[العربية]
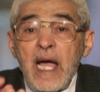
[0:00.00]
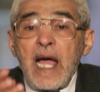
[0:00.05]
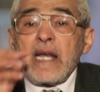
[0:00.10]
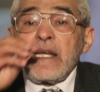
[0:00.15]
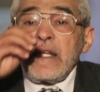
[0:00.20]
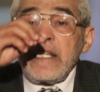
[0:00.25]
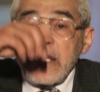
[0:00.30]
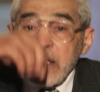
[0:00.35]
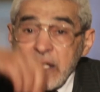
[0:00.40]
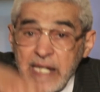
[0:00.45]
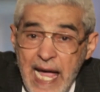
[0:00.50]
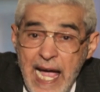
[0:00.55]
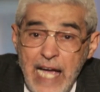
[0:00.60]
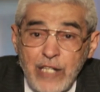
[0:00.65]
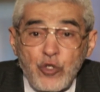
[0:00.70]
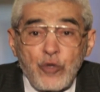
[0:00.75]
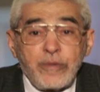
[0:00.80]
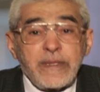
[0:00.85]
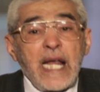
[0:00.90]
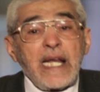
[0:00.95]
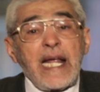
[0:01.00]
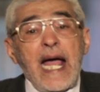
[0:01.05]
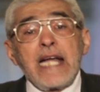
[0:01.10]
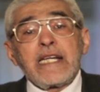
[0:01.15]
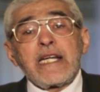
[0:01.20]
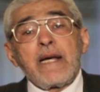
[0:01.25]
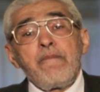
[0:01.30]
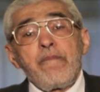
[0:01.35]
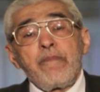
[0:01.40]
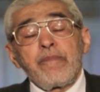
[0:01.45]
الإيجاد من
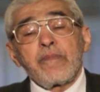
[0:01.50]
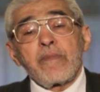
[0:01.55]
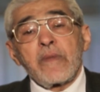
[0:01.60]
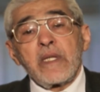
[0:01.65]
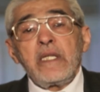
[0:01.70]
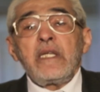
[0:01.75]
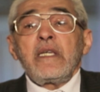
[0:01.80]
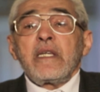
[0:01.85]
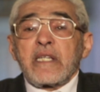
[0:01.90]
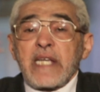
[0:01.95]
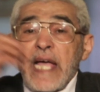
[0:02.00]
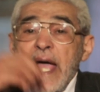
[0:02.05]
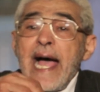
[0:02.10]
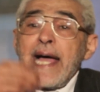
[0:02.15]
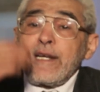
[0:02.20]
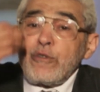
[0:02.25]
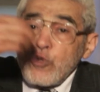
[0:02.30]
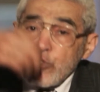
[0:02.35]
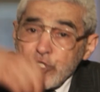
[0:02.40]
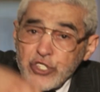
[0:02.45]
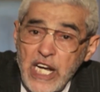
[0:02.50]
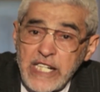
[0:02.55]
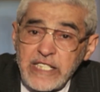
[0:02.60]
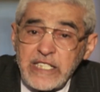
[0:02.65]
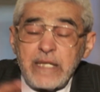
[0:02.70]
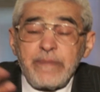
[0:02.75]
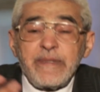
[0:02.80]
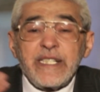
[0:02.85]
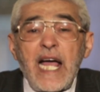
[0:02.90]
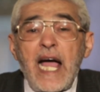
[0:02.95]
العدم إيجاد
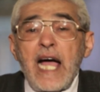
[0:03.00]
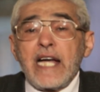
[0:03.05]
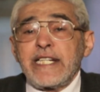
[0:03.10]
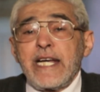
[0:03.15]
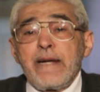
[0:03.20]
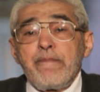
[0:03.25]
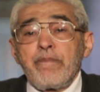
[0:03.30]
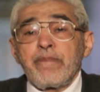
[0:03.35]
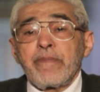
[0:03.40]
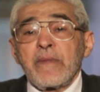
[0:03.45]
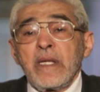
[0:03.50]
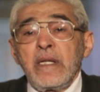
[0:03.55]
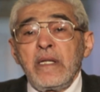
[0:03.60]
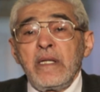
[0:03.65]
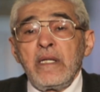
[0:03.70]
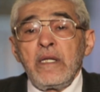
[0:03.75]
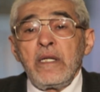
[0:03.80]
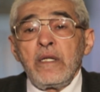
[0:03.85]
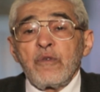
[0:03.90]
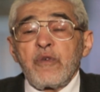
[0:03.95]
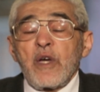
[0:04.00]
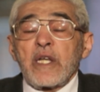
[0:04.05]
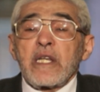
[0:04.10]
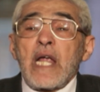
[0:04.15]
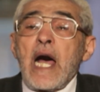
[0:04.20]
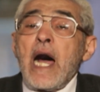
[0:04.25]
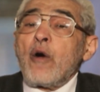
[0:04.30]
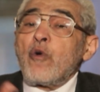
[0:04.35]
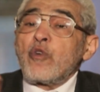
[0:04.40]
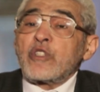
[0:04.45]
الشيء من عدم
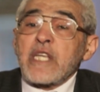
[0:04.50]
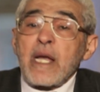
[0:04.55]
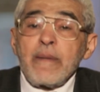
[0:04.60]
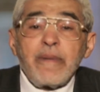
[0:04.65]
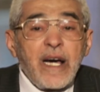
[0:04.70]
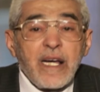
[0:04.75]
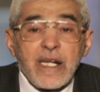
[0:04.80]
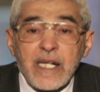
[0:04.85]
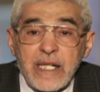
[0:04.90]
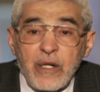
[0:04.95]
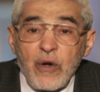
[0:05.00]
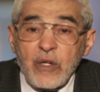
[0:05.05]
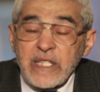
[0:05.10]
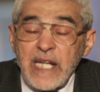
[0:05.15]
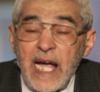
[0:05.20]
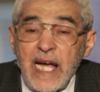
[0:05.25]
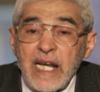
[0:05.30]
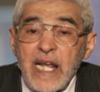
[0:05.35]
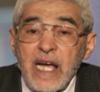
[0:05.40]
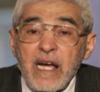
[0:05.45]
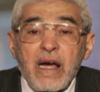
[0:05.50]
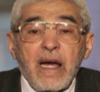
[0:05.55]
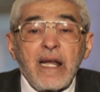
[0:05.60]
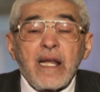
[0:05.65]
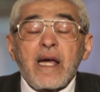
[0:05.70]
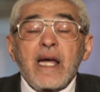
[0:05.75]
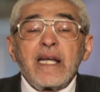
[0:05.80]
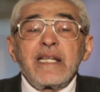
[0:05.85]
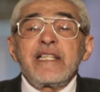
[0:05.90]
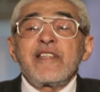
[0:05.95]
فالله تبارك وتعالى
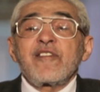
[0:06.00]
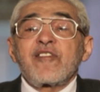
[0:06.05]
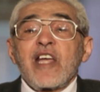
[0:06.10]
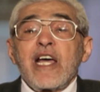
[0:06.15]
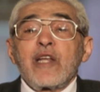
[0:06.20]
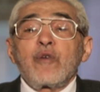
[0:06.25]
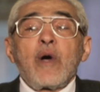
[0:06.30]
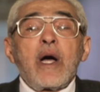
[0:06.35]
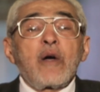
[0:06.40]
خلق الإنسان